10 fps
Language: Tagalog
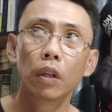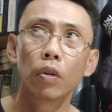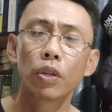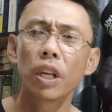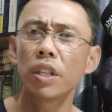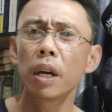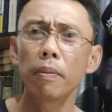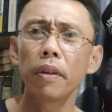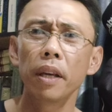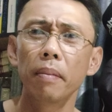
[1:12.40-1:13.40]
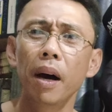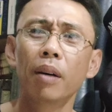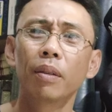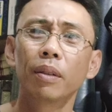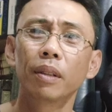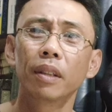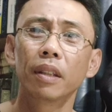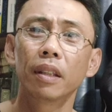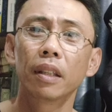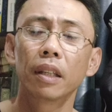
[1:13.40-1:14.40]
to say something about
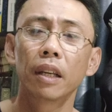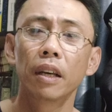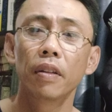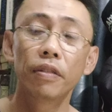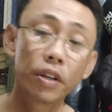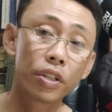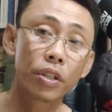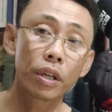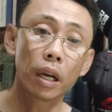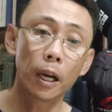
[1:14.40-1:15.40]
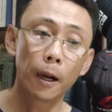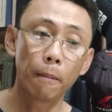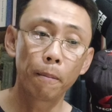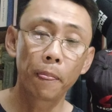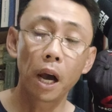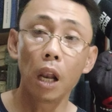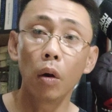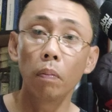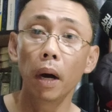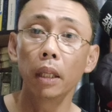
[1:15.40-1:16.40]
this um,
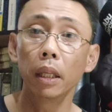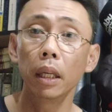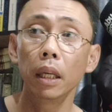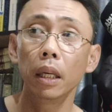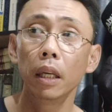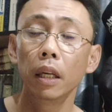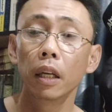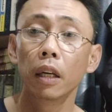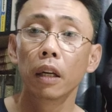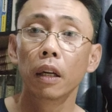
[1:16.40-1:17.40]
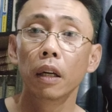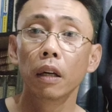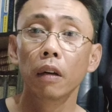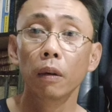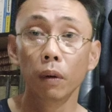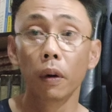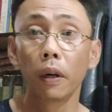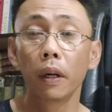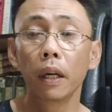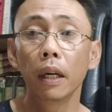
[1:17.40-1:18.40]
hollow body
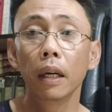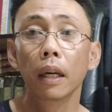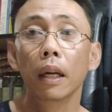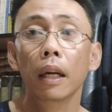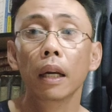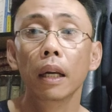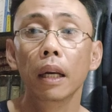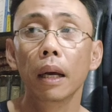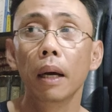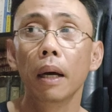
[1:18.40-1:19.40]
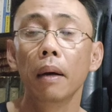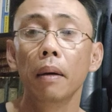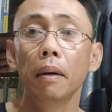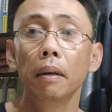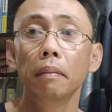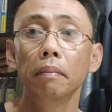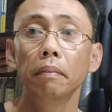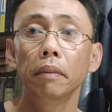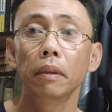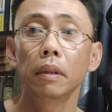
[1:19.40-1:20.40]
lure na
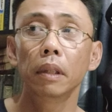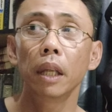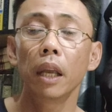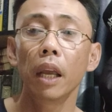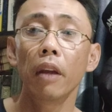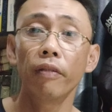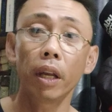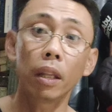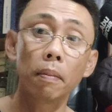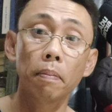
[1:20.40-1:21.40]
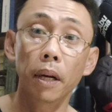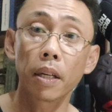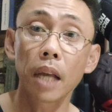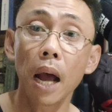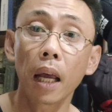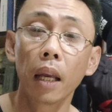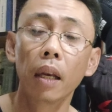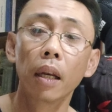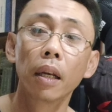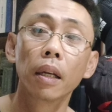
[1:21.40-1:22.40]
effective para sa
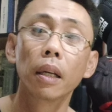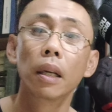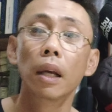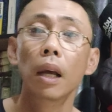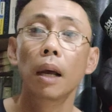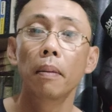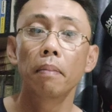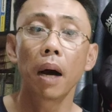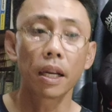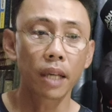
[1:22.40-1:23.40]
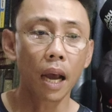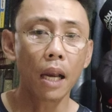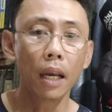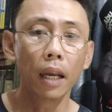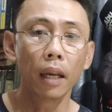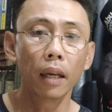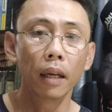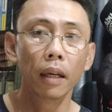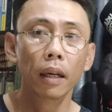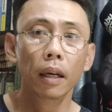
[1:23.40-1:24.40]
akin, baka sakaling
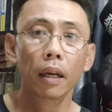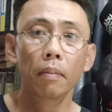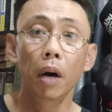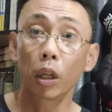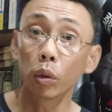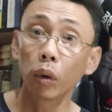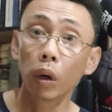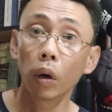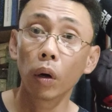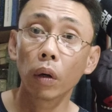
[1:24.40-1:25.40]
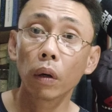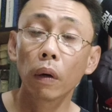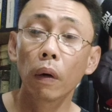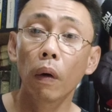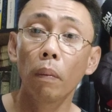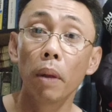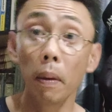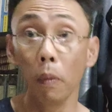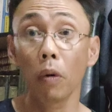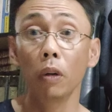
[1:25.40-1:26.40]
makatulong o may
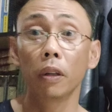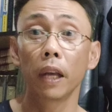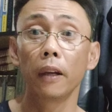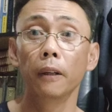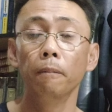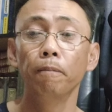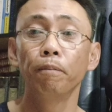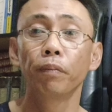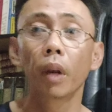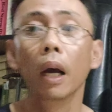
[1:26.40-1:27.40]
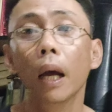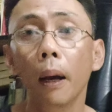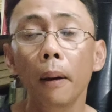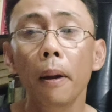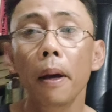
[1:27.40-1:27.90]
mapulot kayo. Uh,